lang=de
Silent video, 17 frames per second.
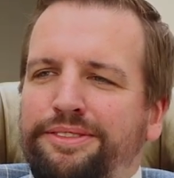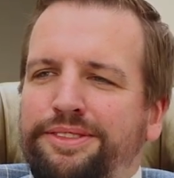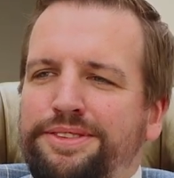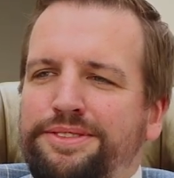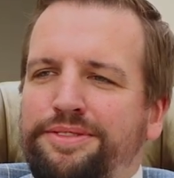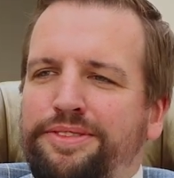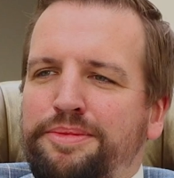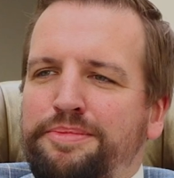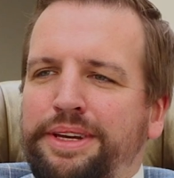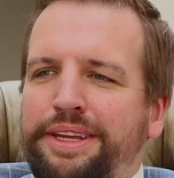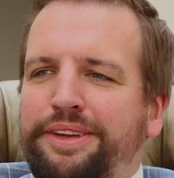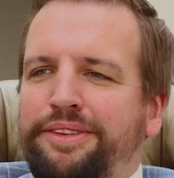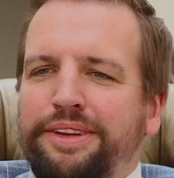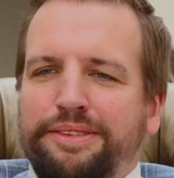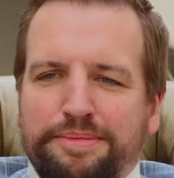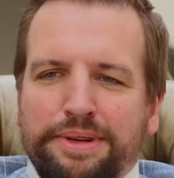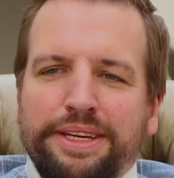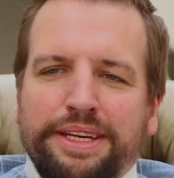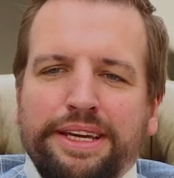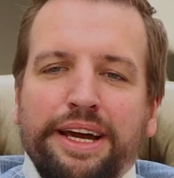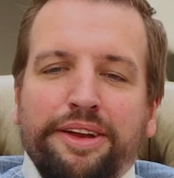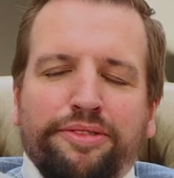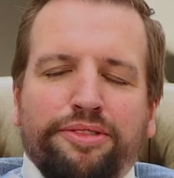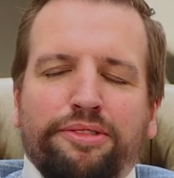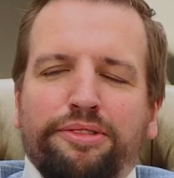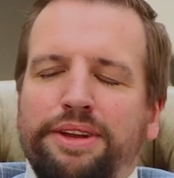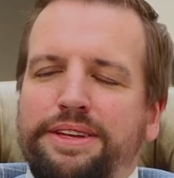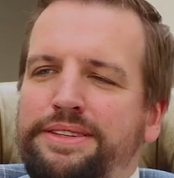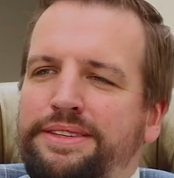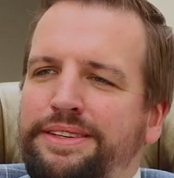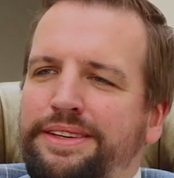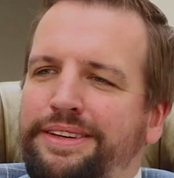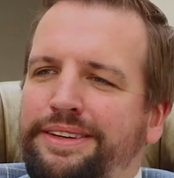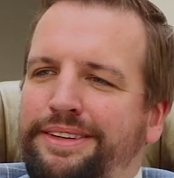Und insofern bin ich, bin ich halt froh,
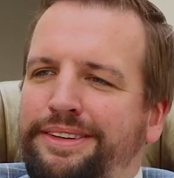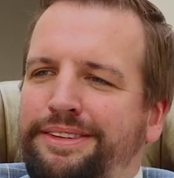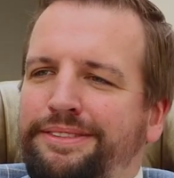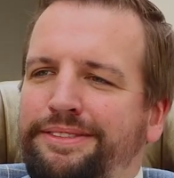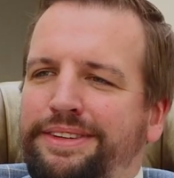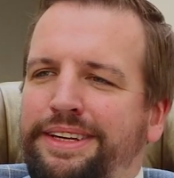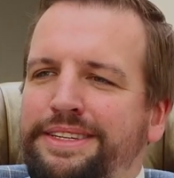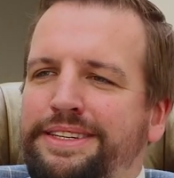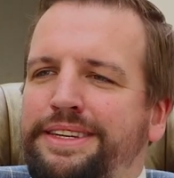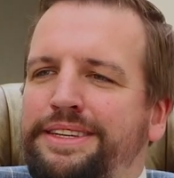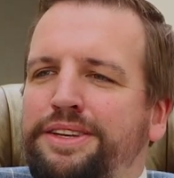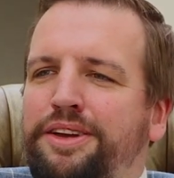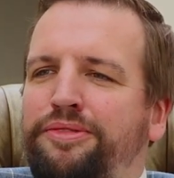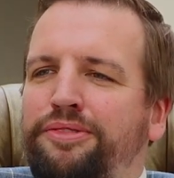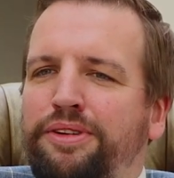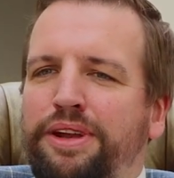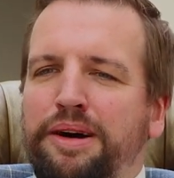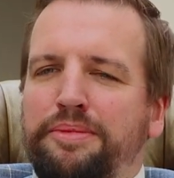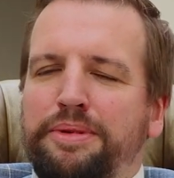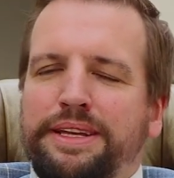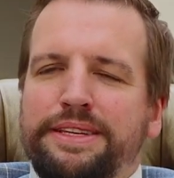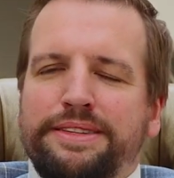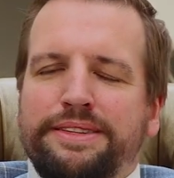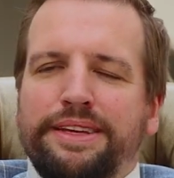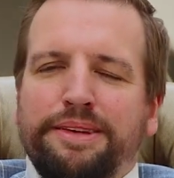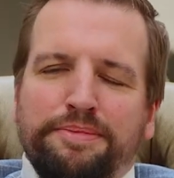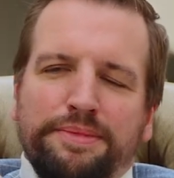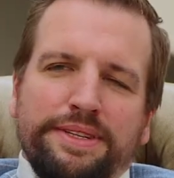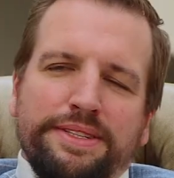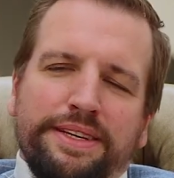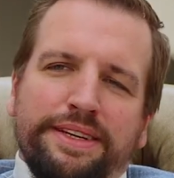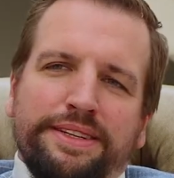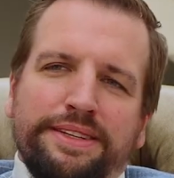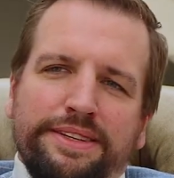dass, äh, dass ich das Gefühl habe, dass eben
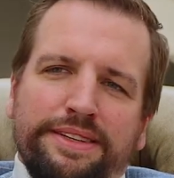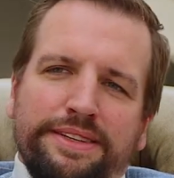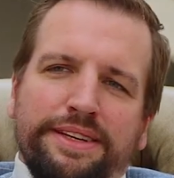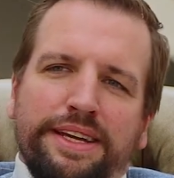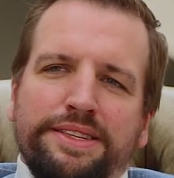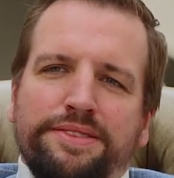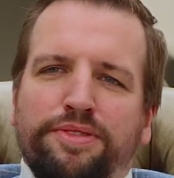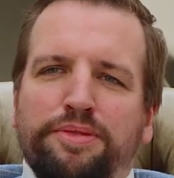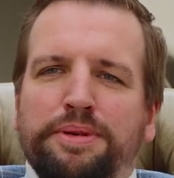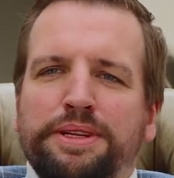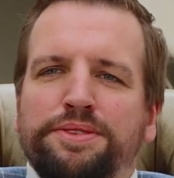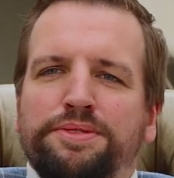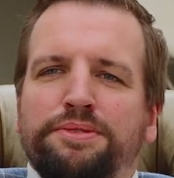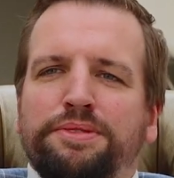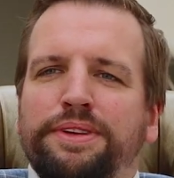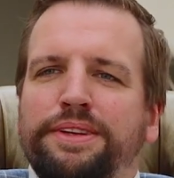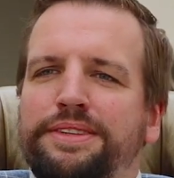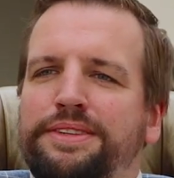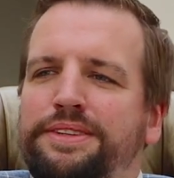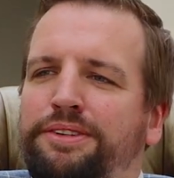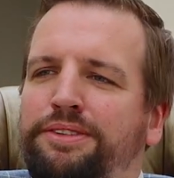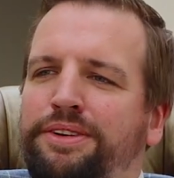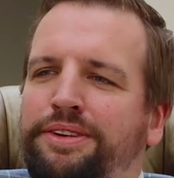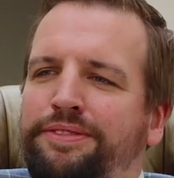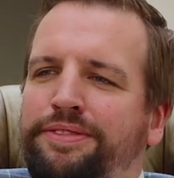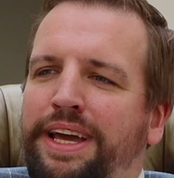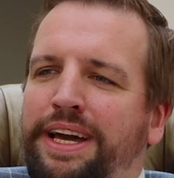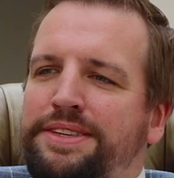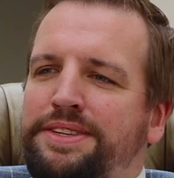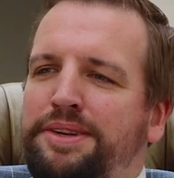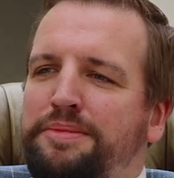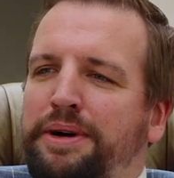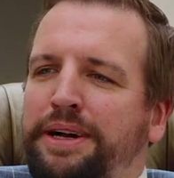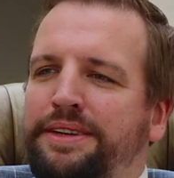diese, diese Transformation jetzt auch irgendwie
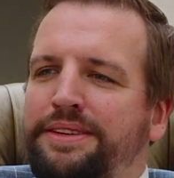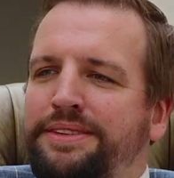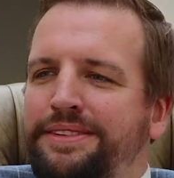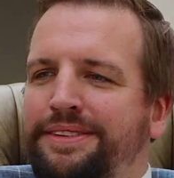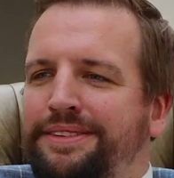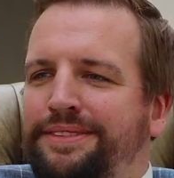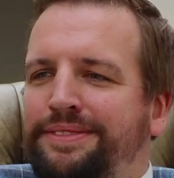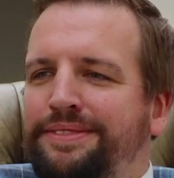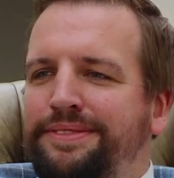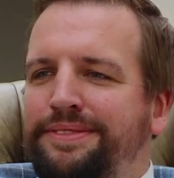ernst gemeint ist. Ja,